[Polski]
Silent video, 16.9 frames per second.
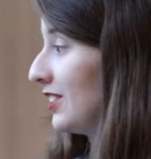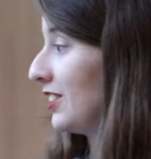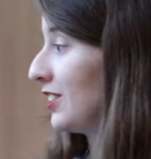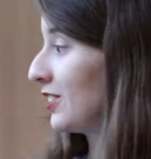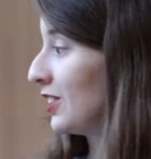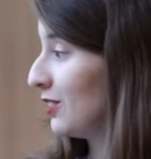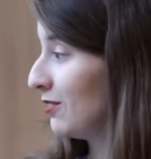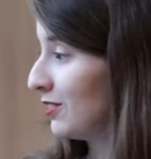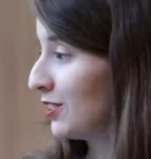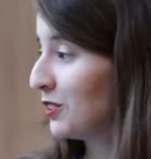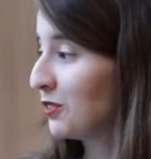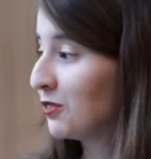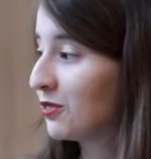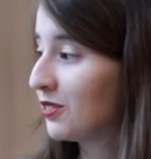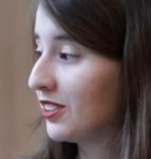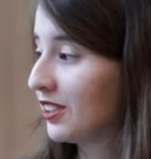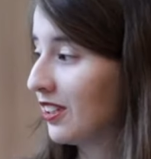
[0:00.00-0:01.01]
że jeżeli w
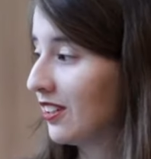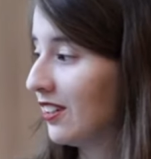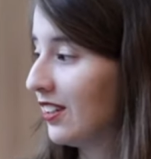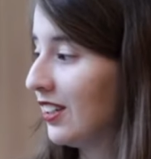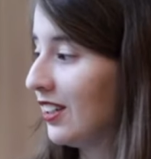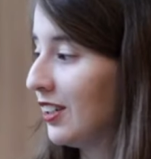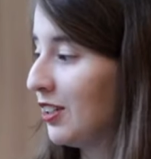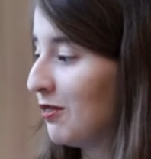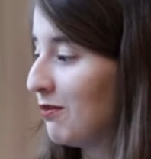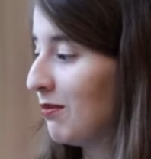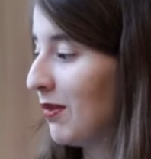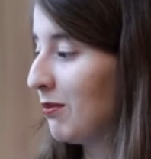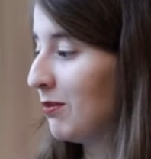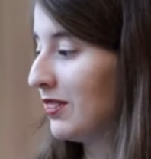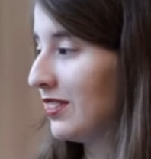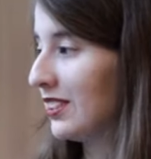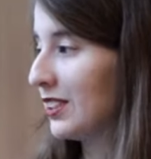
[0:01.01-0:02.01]
ciągu dnia
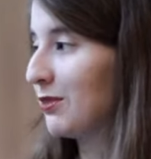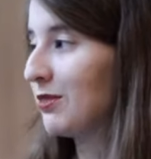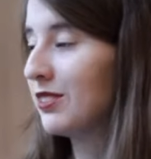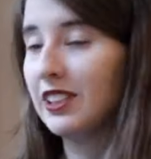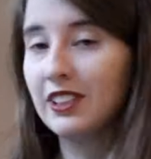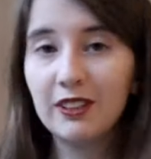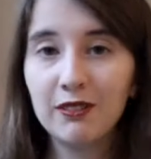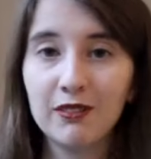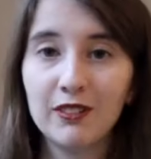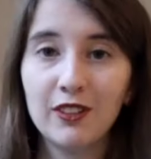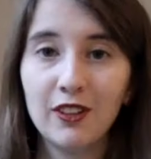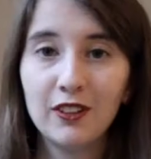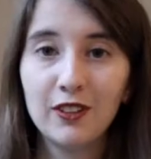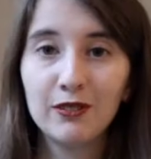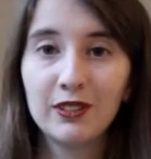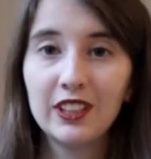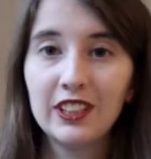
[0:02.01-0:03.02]
mamy zasłoniętą
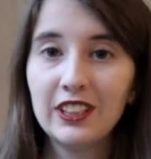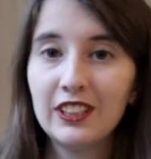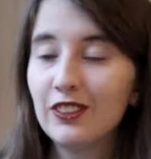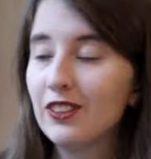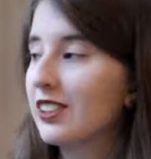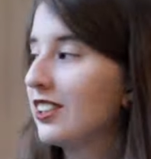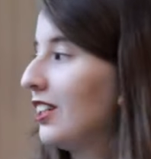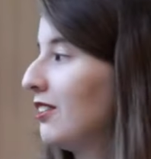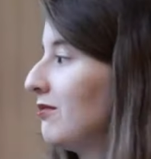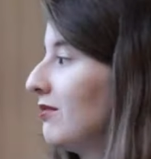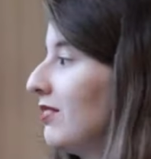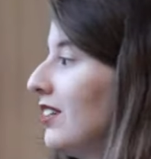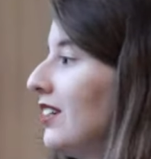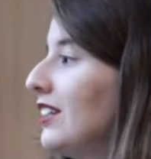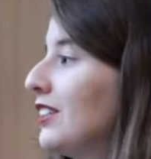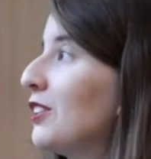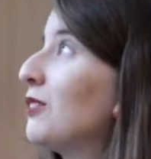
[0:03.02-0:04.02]
dolną część okna,
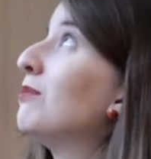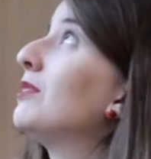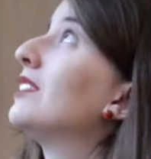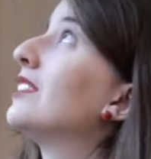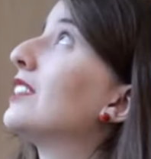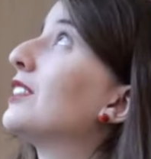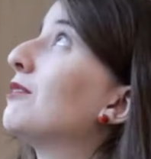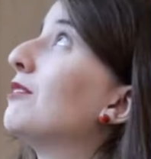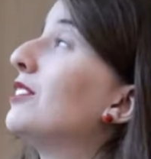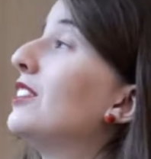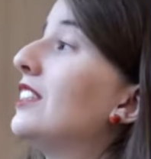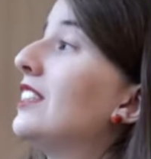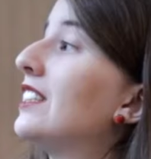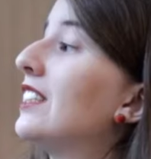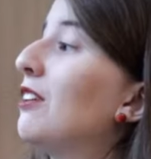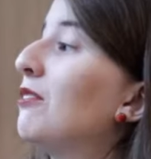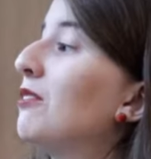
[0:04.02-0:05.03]
to by
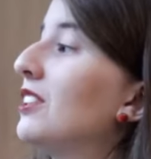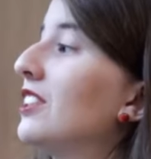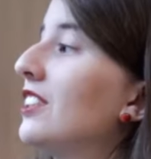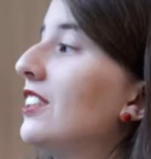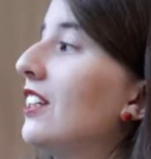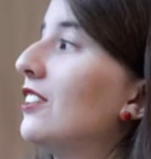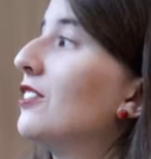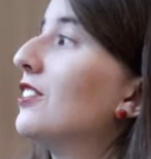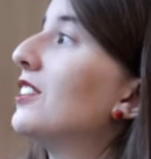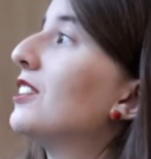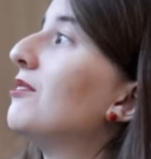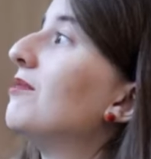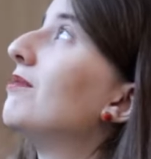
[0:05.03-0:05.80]
zasłonić całość na noc,